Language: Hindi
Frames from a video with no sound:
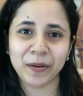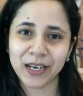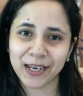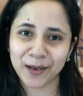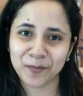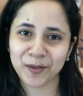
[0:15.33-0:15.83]

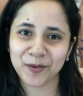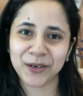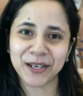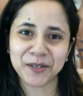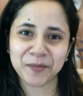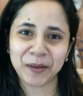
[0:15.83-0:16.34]
पहली एपिसोड
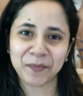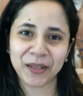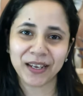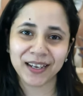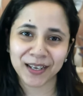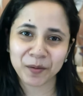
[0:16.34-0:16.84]
है जो मैं
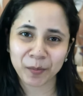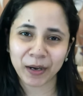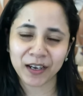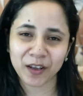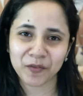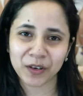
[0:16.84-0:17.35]
अपने घर में
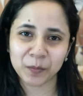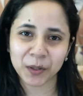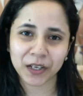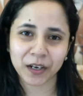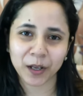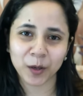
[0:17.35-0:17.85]
बैठ के फिल्म
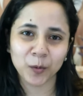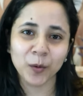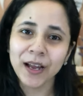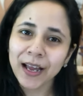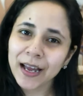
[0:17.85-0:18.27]
कर रही हूँ